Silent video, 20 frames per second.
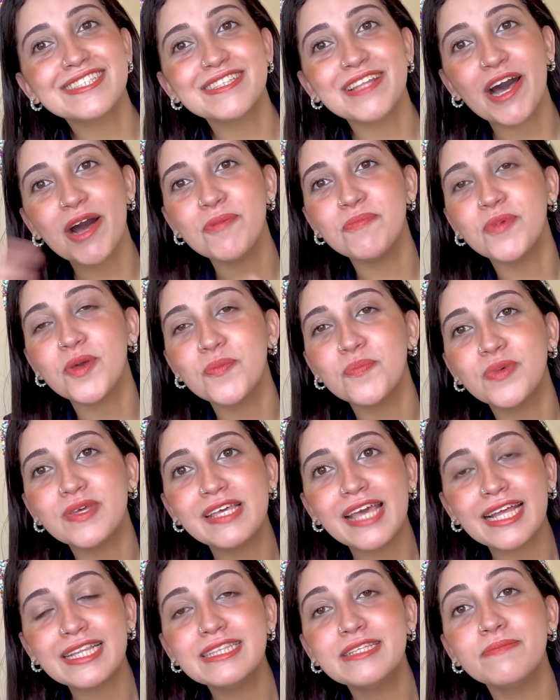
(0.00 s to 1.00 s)
طقم
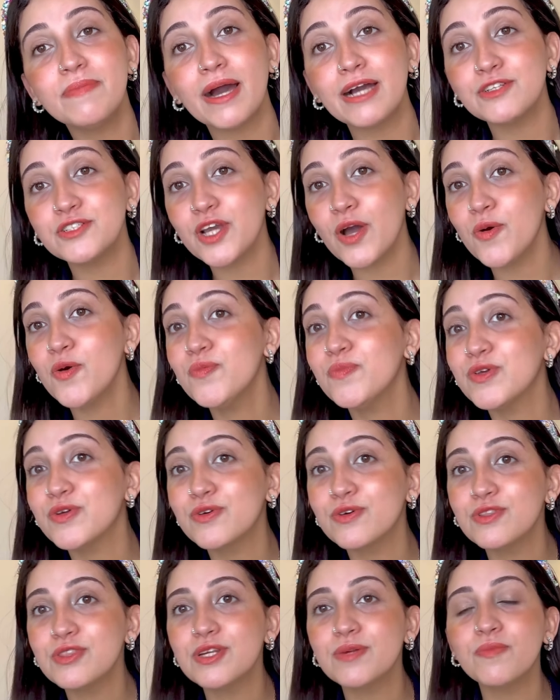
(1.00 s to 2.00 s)
بجد بعشقه من
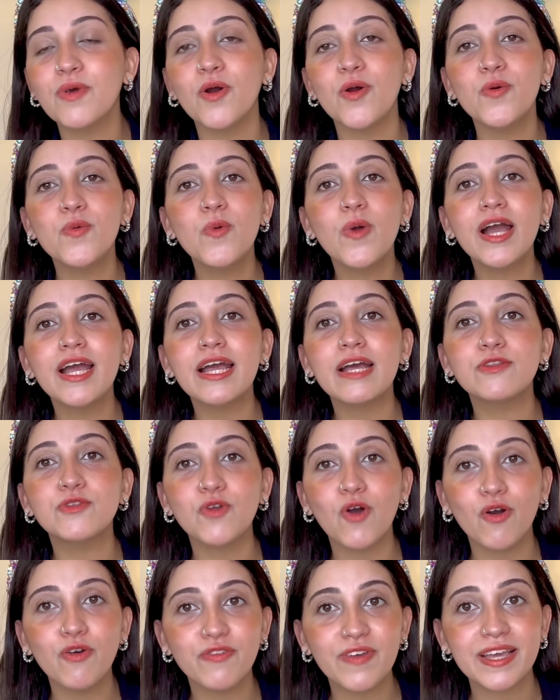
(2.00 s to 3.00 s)
كتر ما هو
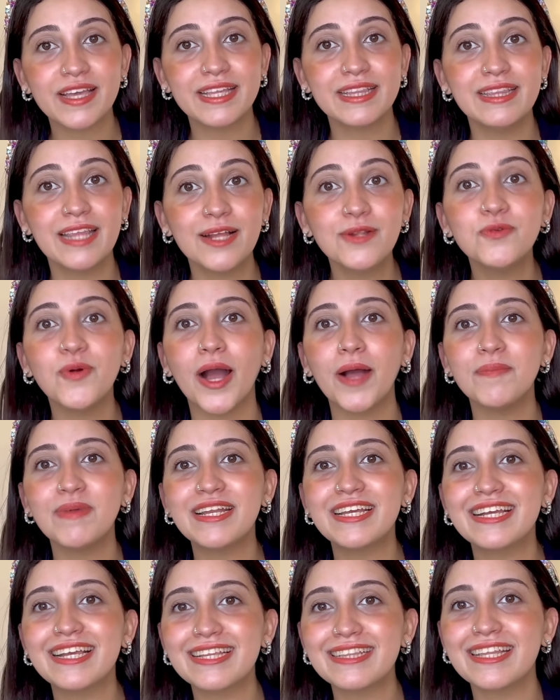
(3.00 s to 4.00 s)
تحفه جدا
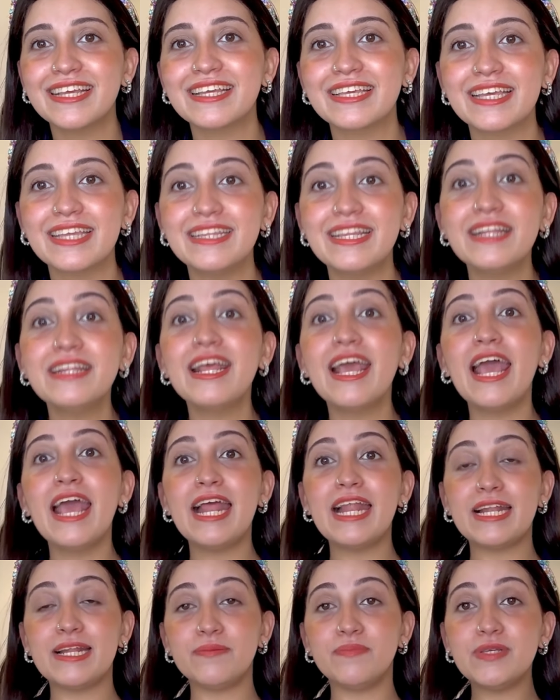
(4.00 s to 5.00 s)
وعملي جدا جدا
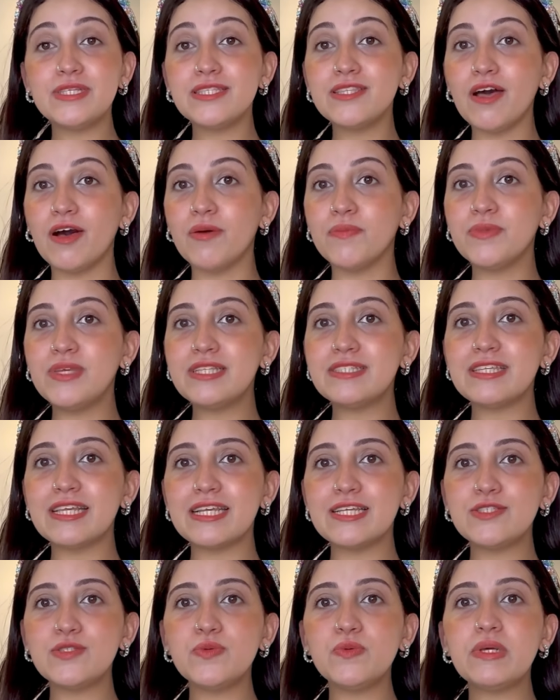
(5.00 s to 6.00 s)
لبست قميص
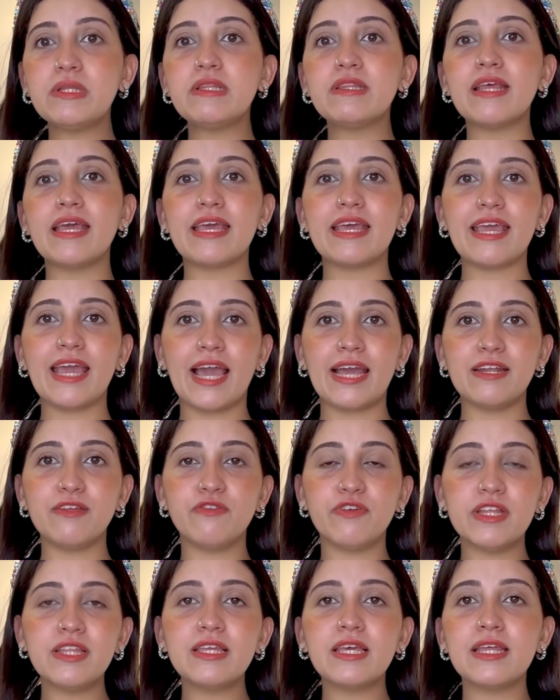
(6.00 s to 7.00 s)
اسود يعني
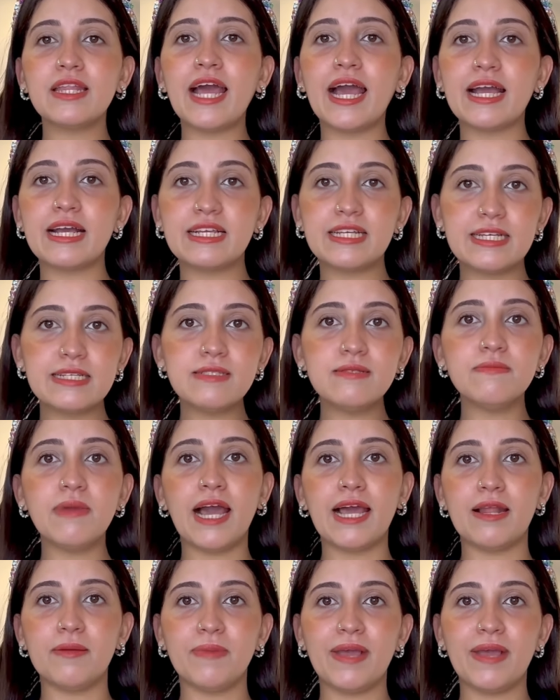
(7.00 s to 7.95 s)
فات كده على الجسم على